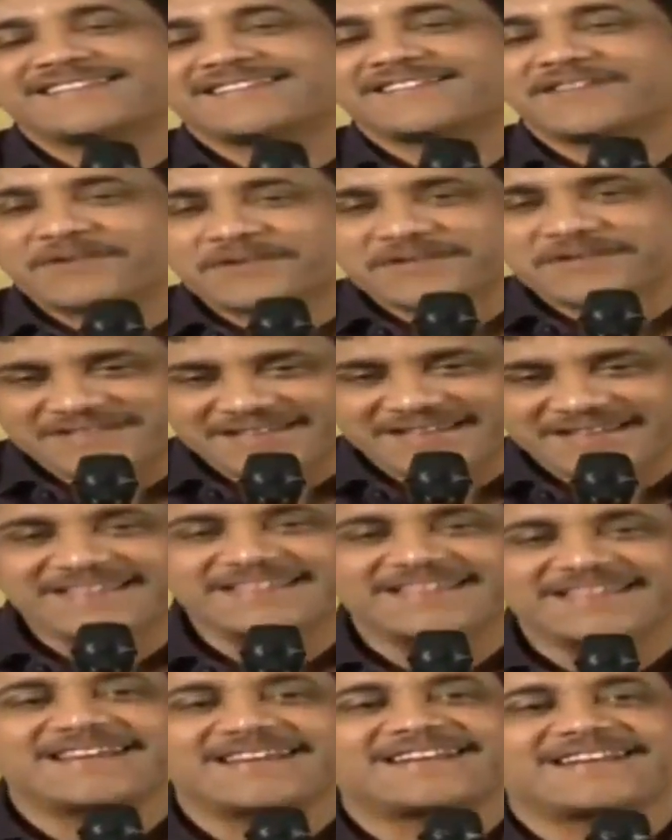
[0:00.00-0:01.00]
ఈజ్ గోన్ టు
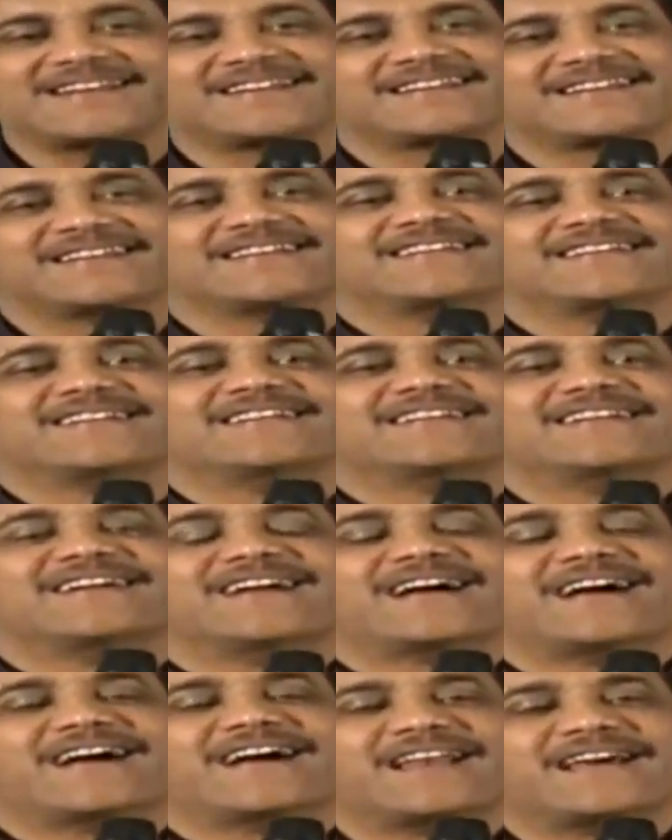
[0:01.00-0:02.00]
సింగ్ దర్
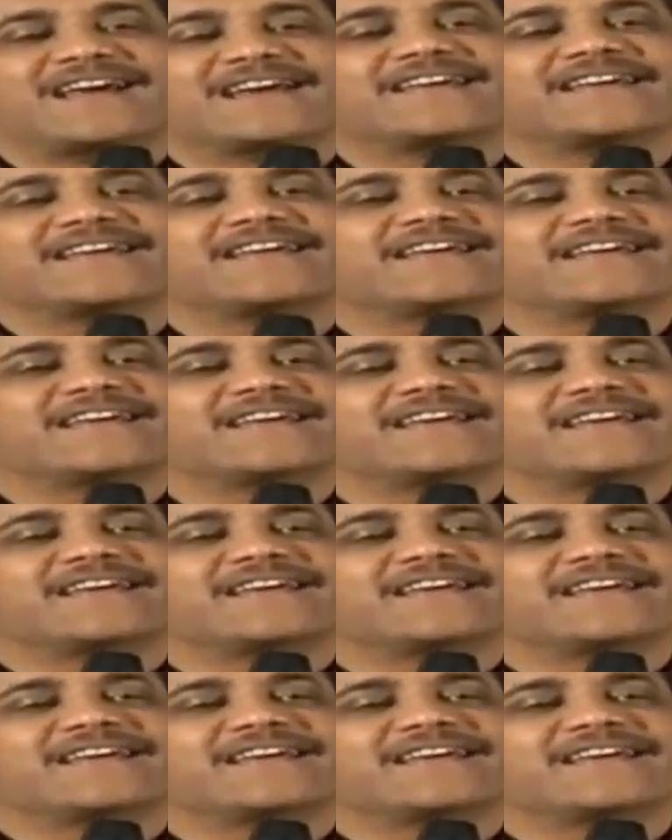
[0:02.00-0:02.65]
అలాగే